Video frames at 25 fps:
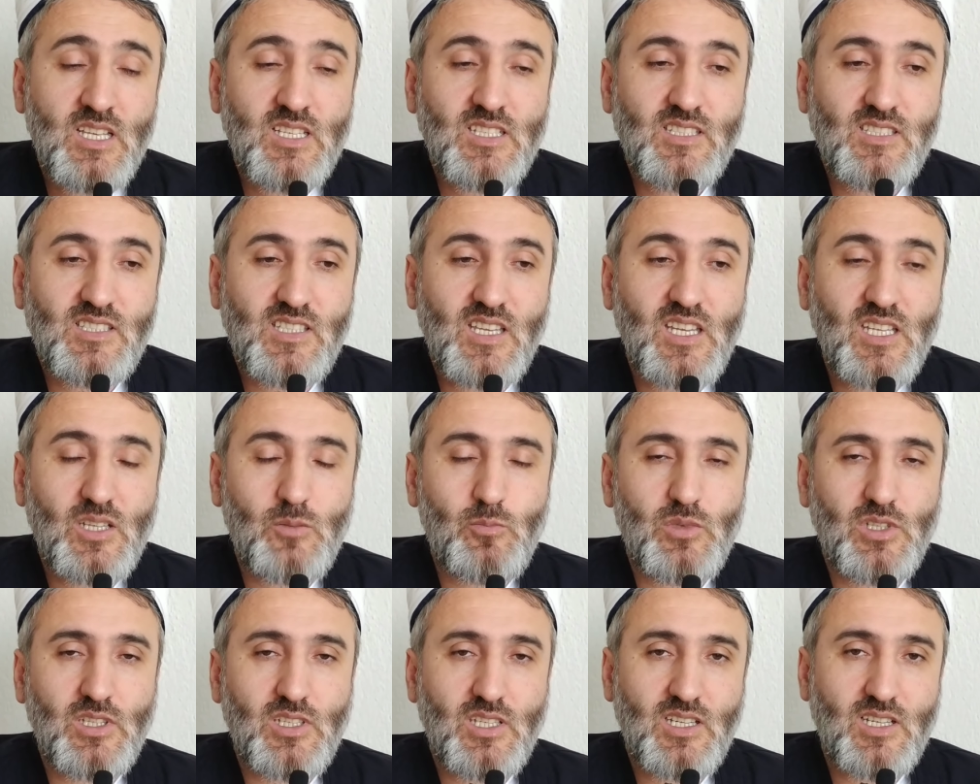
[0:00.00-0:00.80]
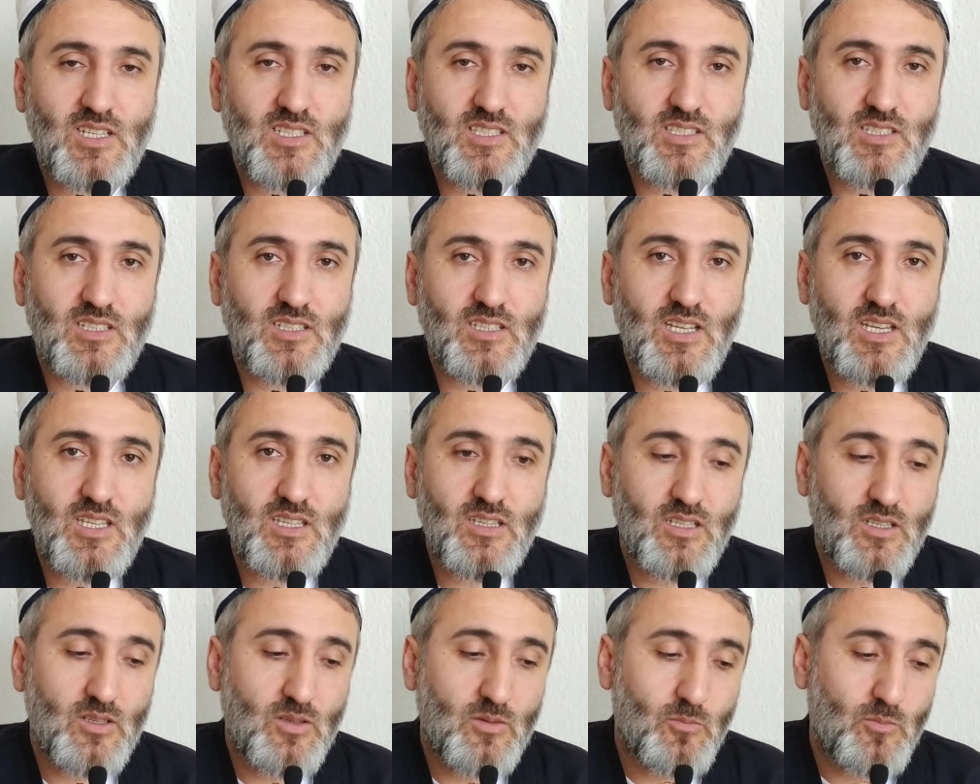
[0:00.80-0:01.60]
Zeyit
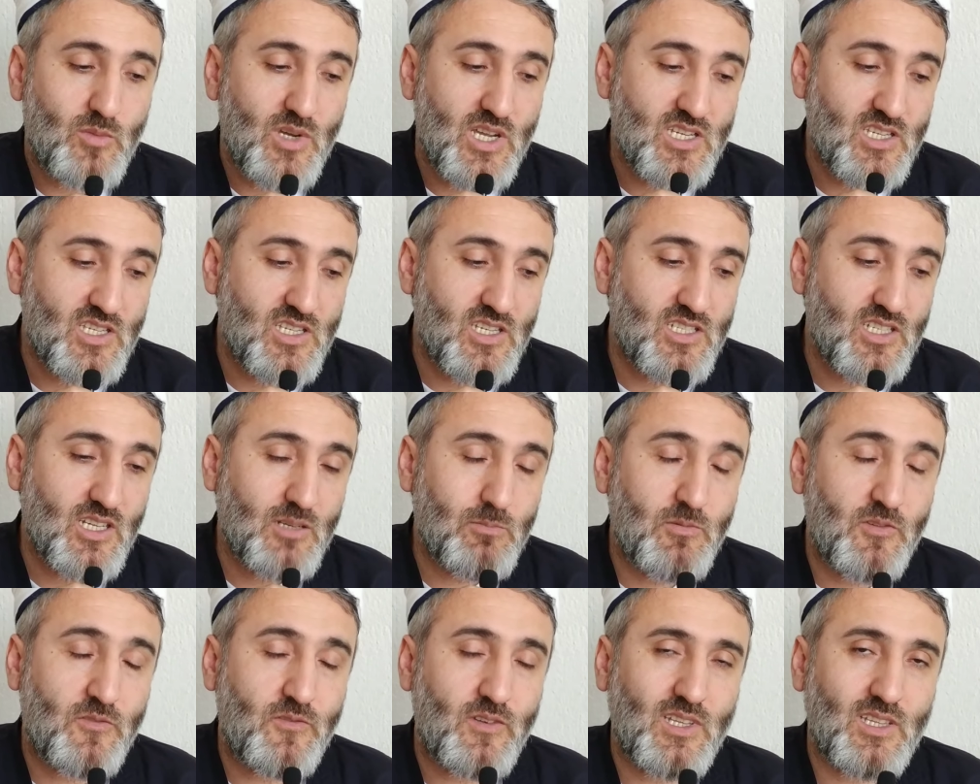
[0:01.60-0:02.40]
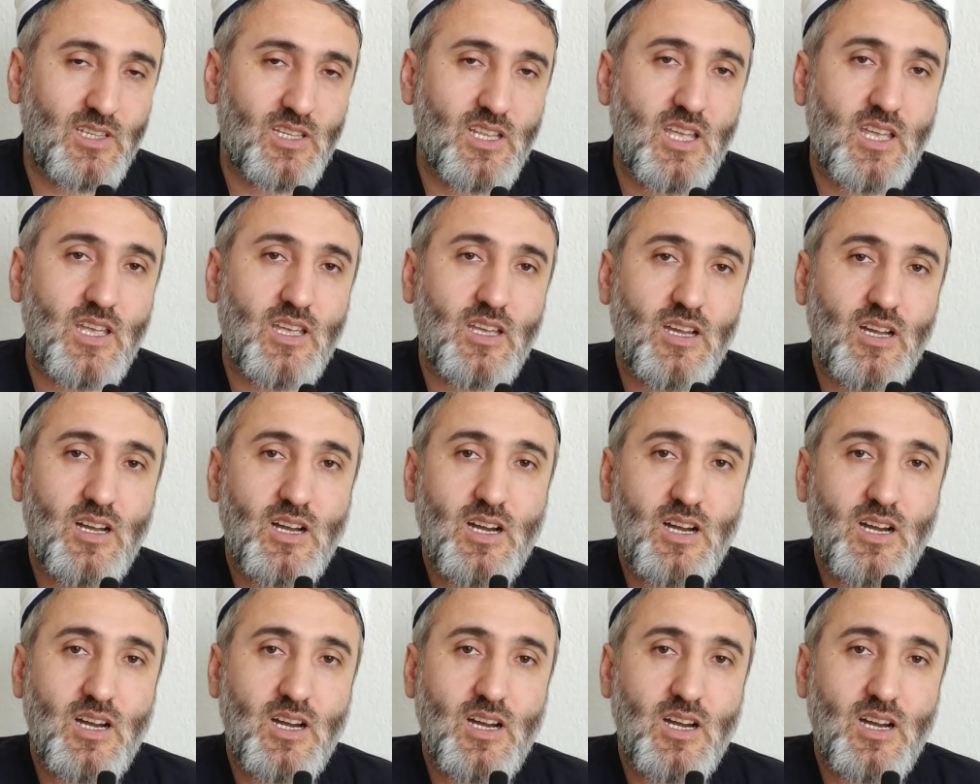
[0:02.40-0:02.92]
mıntıkasından başlayacak bir fitne.